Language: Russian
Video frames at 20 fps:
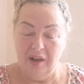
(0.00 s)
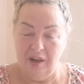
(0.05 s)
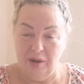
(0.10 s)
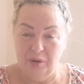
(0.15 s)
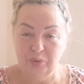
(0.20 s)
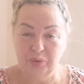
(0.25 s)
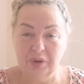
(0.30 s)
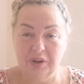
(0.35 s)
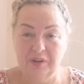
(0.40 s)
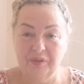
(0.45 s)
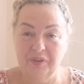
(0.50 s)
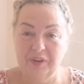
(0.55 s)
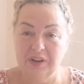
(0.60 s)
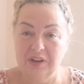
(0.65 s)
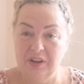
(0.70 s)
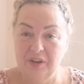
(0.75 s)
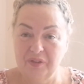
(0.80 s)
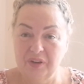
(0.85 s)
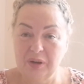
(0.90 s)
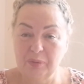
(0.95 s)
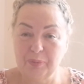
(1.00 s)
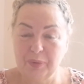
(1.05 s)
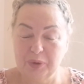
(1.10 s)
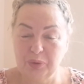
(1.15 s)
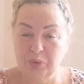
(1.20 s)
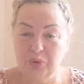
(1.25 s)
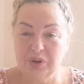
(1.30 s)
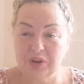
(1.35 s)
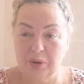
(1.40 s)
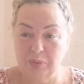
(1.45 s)
Люда говорит, давай я
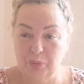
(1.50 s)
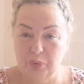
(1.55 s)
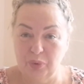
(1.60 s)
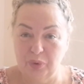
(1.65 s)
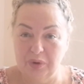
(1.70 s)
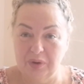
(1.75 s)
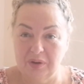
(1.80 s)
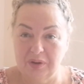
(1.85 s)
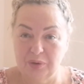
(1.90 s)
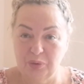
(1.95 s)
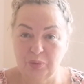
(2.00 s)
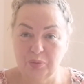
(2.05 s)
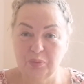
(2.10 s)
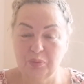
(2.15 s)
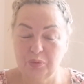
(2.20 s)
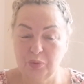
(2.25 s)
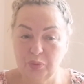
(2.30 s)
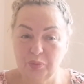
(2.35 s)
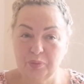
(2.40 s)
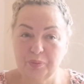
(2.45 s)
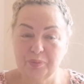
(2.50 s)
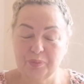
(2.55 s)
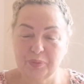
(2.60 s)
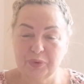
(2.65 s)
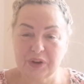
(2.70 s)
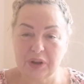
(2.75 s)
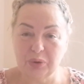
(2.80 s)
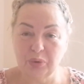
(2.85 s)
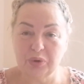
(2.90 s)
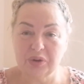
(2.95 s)
пойду с тобой. думаю, ну,
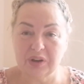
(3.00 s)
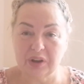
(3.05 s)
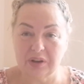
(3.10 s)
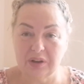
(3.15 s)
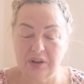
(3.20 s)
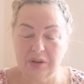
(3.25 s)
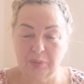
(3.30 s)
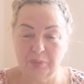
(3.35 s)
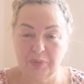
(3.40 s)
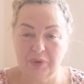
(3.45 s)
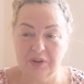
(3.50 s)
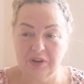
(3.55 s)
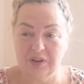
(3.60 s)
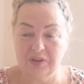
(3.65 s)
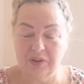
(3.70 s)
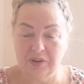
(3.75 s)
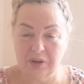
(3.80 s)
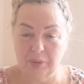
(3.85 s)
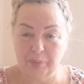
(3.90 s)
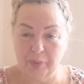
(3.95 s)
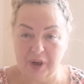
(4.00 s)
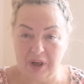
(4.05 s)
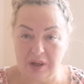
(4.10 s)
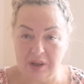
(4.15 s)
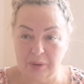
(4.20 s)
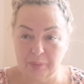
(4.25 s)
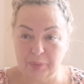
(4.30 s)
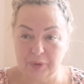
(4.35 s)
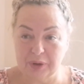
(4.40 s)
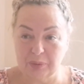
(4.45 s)
с одной стороны, это было действительно
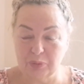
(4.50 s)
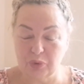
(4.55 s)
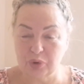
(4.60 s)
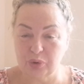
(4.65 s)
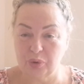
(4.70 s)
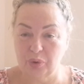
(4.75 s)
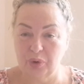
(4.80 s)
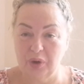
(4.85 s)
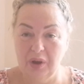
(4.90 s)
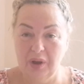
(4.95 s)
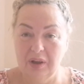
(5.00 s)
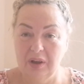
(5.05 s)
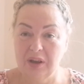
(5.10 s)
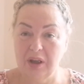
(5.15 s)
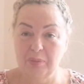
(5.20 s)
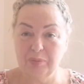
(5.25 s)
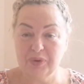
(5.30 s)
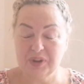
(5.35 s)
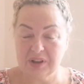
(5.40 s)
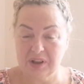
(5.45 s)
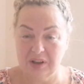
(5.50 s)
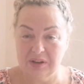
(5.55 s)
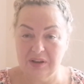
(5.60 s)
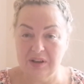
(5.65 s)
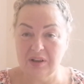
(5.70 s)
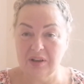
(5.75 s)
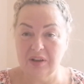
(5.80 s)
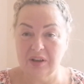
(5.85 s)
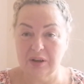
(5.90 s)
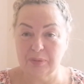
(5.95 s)
правильно, потому что я бы
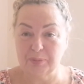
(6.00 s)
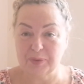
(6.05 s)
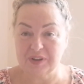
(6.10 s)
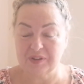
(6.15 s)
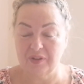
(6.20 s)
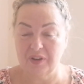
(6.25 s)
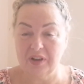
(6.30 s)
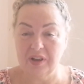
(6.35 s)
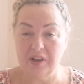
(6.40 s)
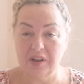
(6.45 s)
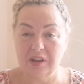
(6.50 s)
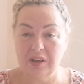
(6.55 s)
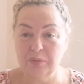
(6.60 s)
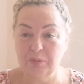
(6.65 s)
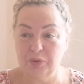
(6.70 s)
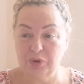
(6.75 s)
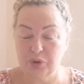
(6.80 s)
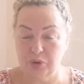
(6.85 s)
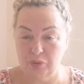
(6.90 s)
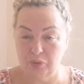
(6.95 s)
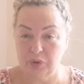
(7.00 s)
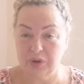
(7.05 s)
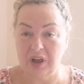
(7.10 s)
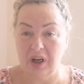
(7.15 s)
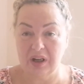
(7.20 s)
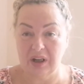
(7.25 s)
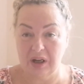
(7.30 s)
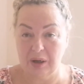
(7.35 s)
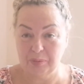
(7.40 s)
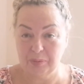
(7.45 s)
сходила, их позвала, и они бы еще вот
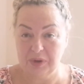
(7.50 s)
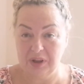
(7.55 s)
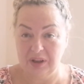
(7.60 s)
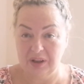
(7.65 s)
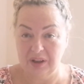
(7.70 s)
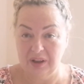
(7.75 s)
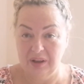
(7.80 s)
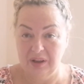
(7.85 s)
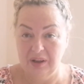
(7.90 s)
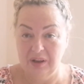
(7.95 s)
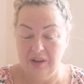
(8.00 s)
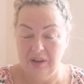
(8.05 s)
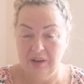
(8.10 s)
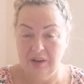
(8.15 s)
как ко мне.